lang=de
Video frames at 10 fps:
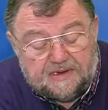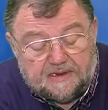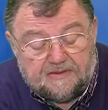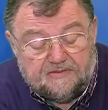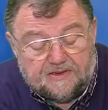
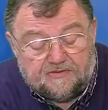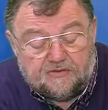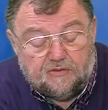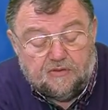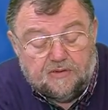Datensatz
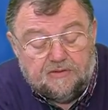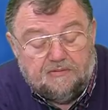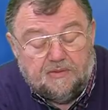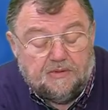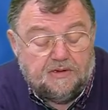gehört,
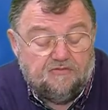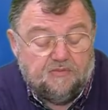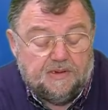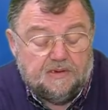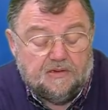wenn man ihn
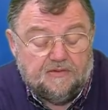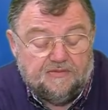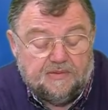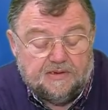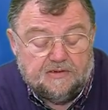später
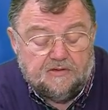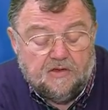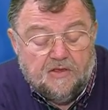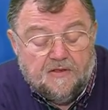auswertet.